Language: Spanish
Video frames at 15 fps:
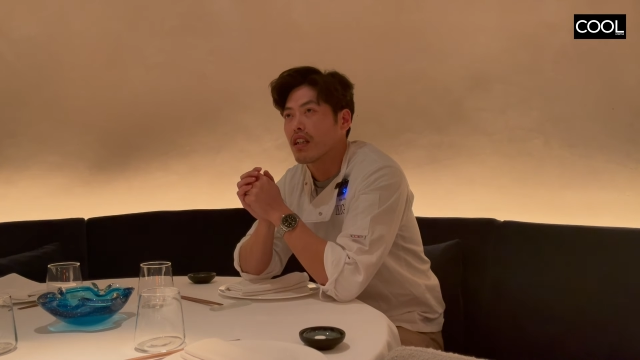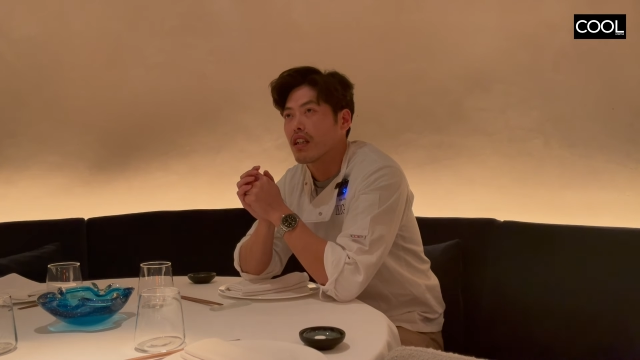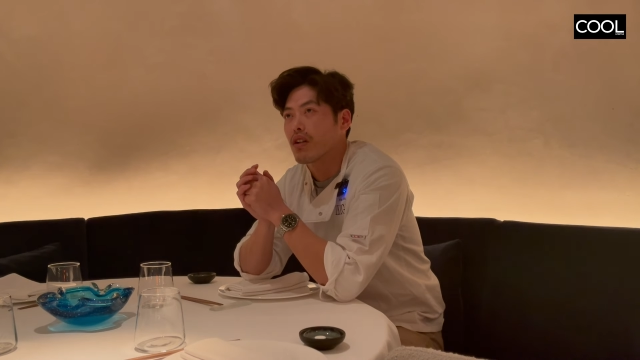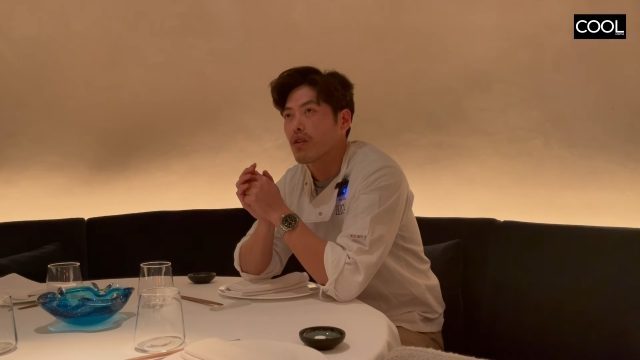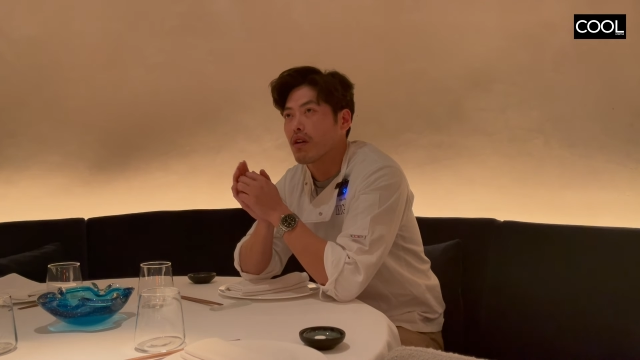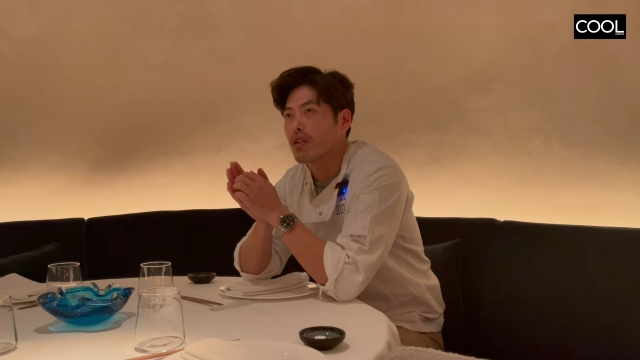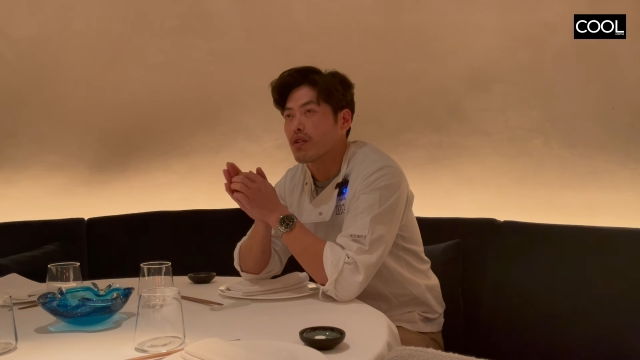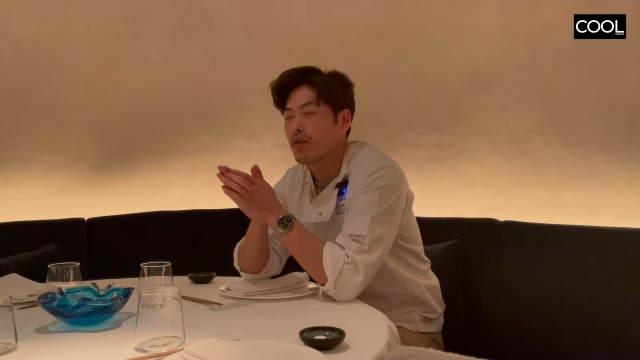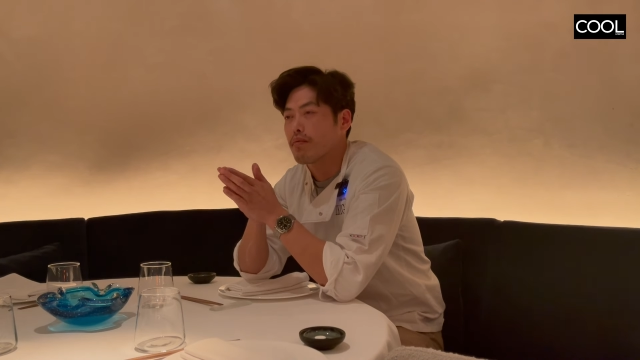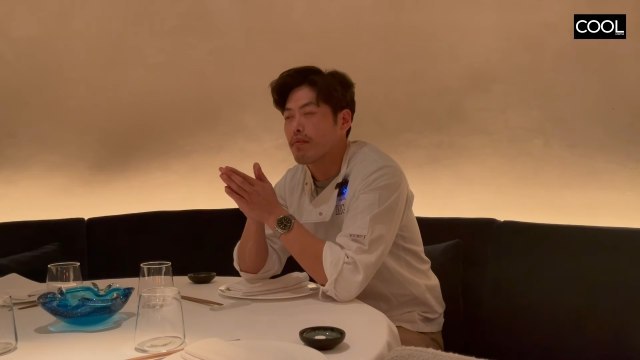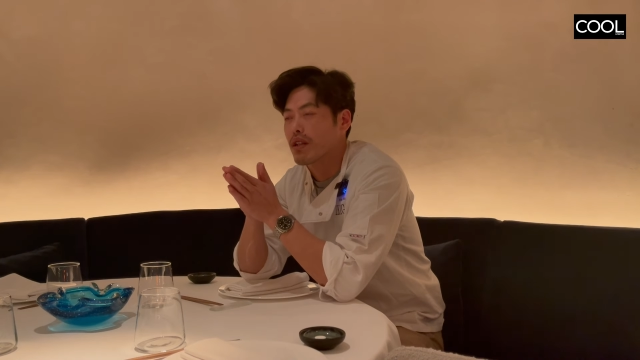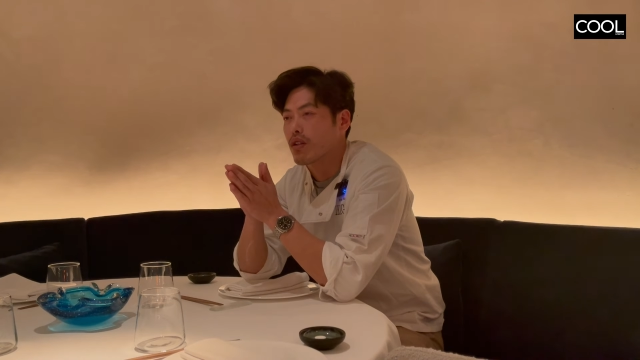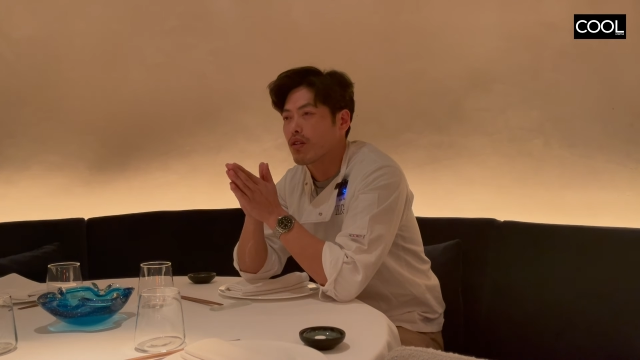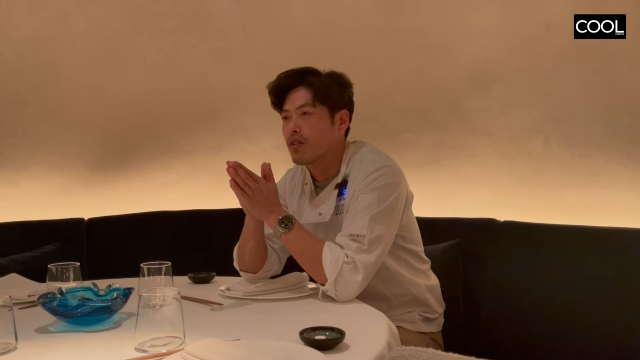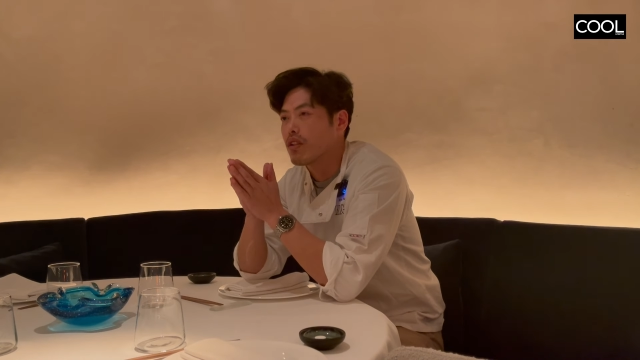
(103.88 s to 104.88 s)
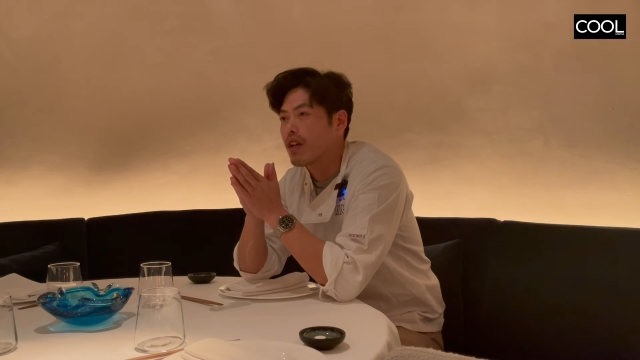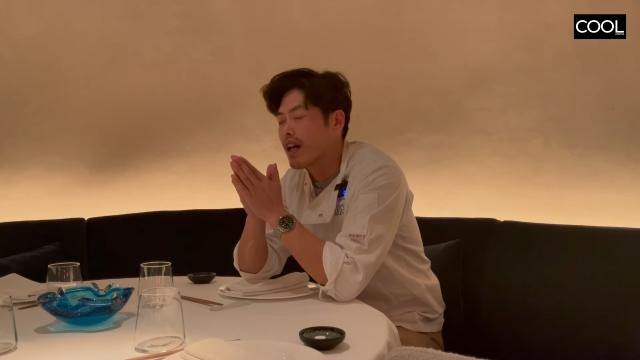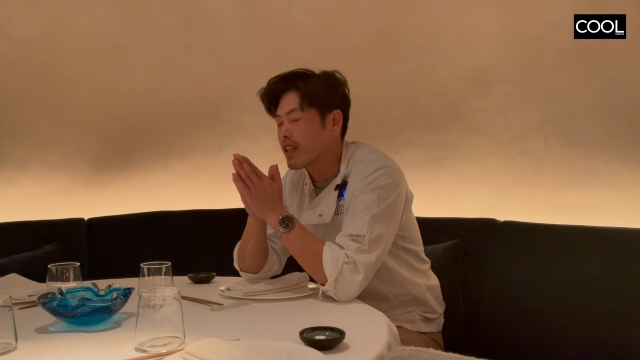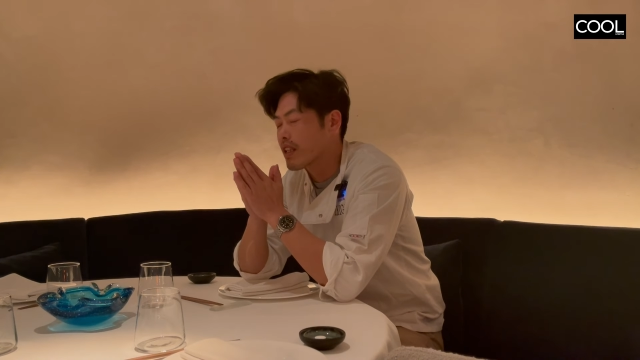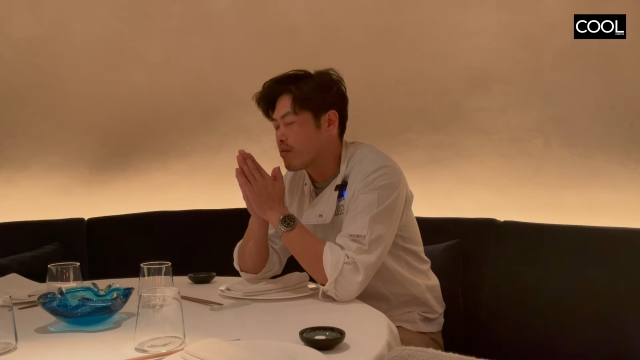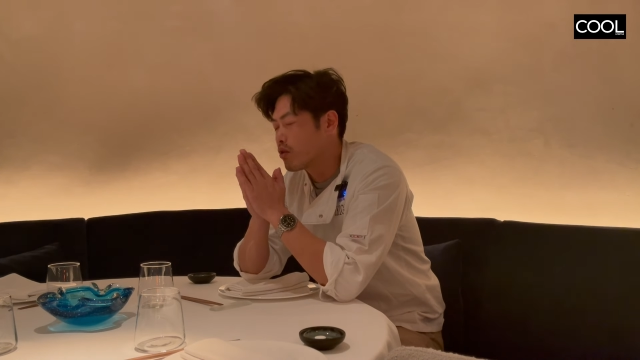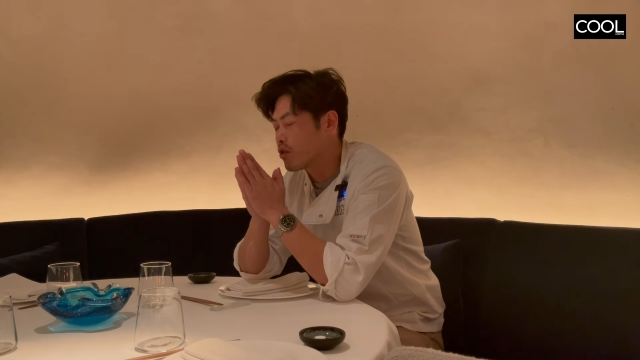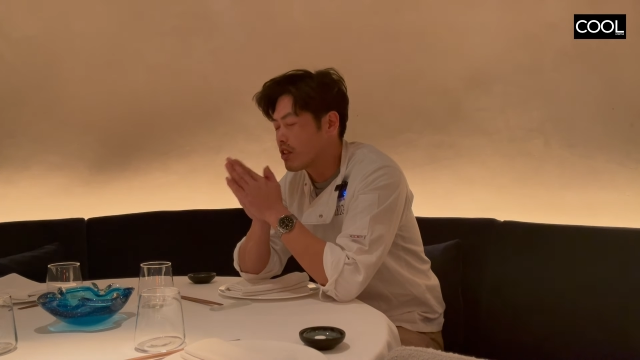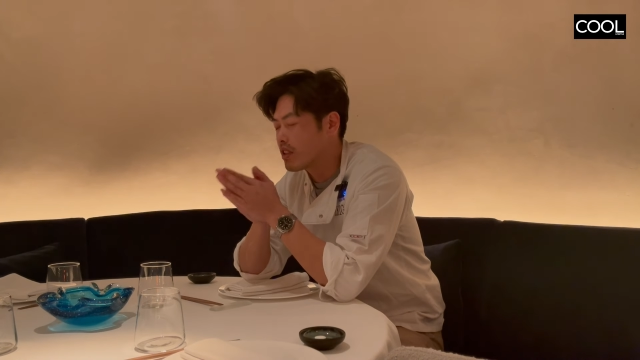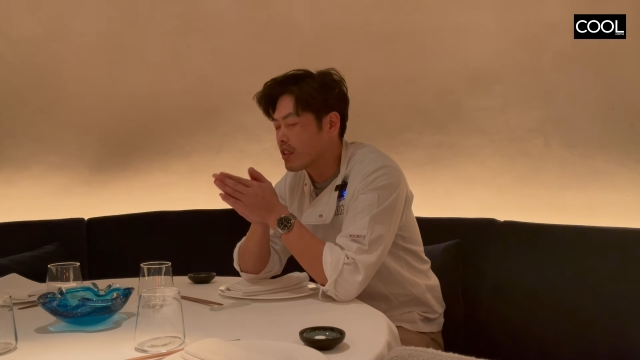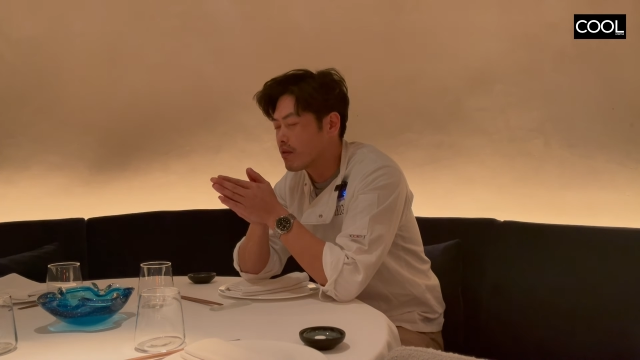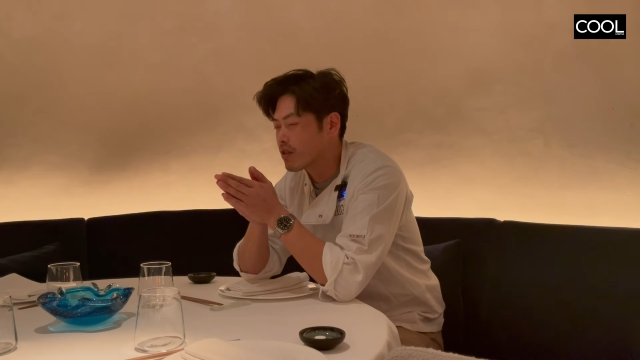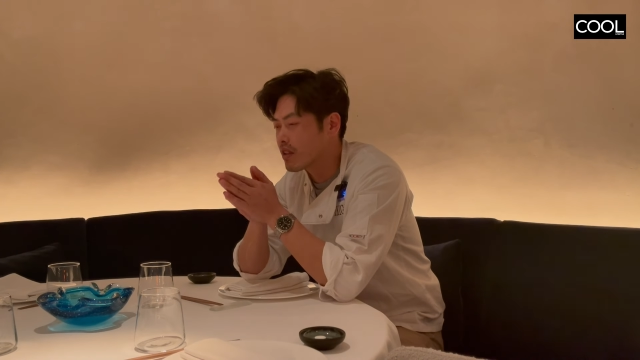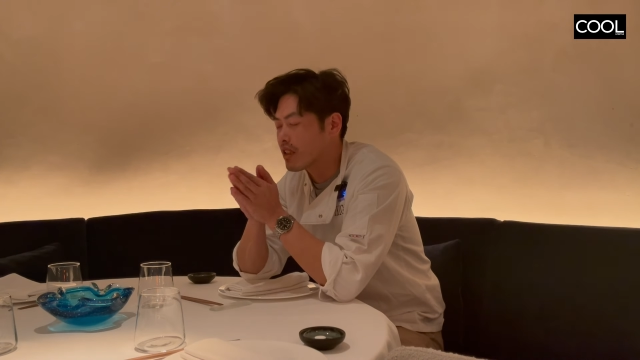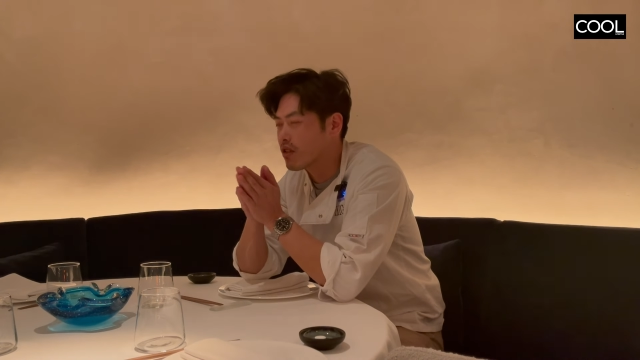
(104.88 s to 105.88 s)
cuando empezó hace
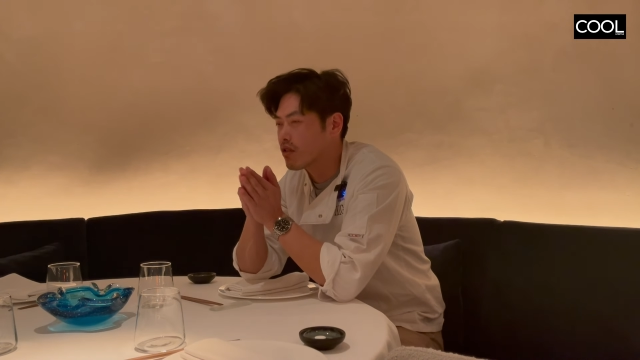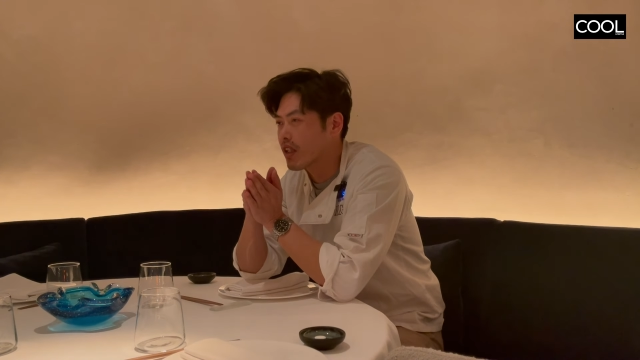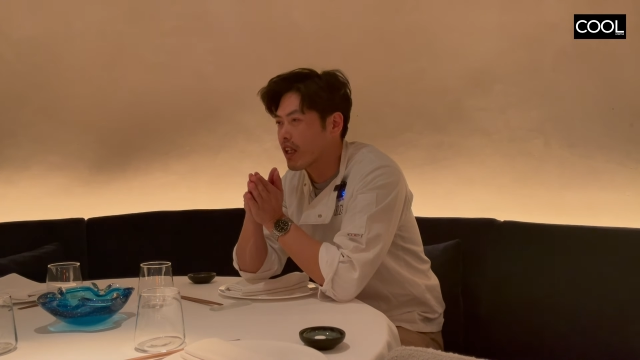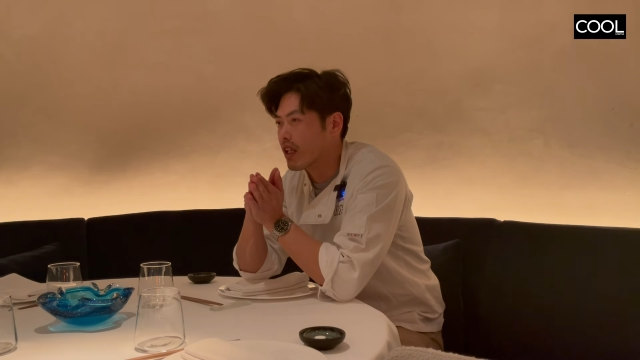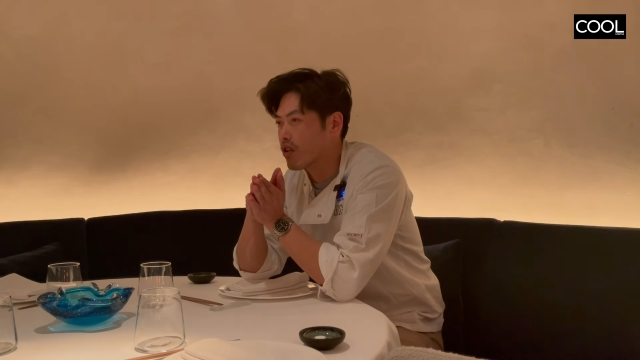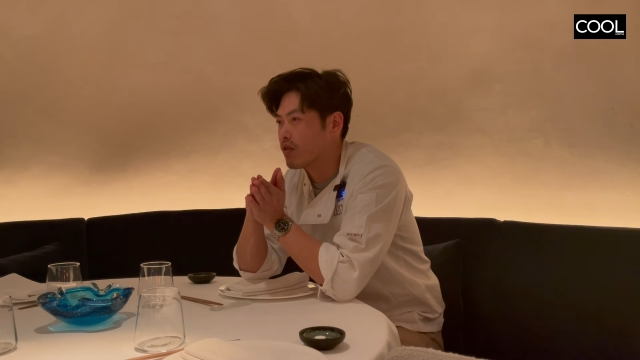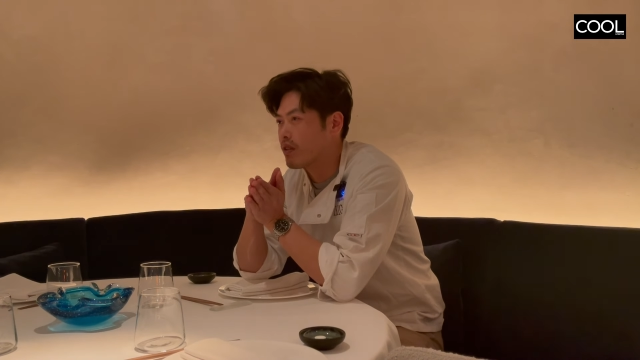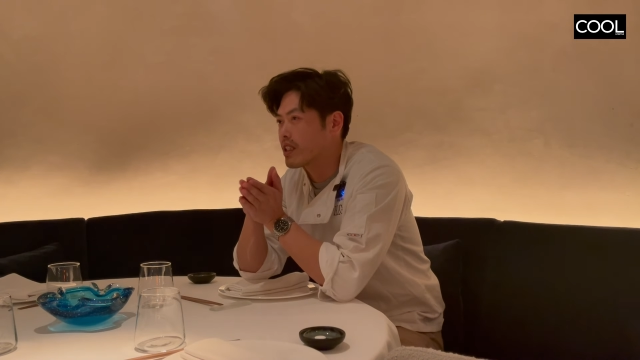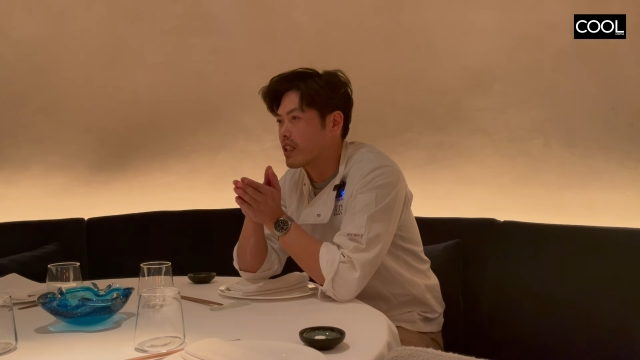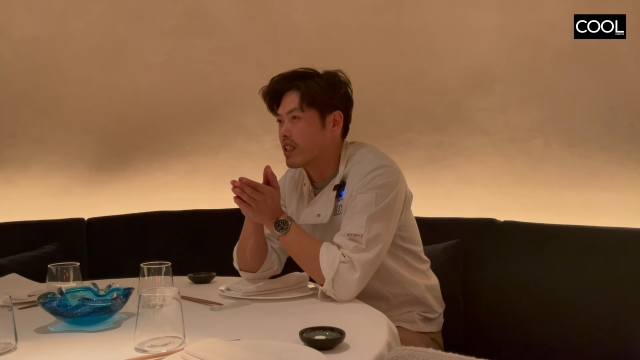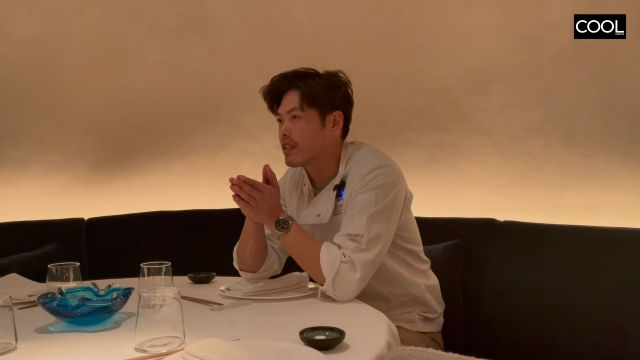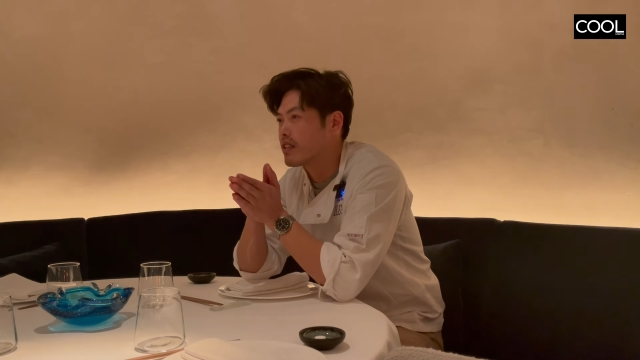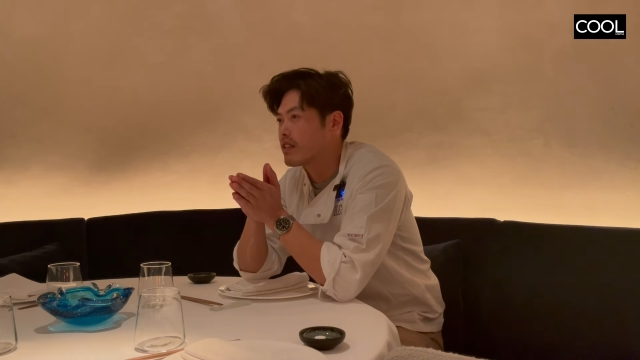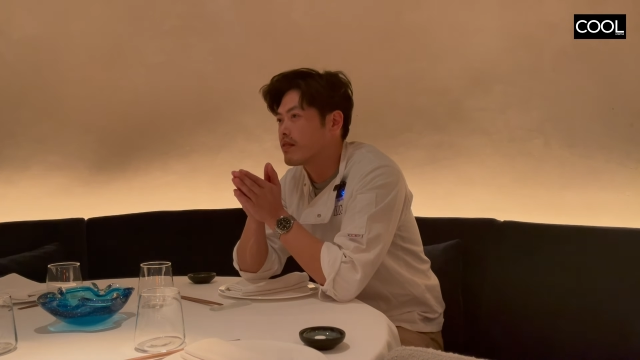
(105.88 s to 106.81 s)
muchísimos años en Robata.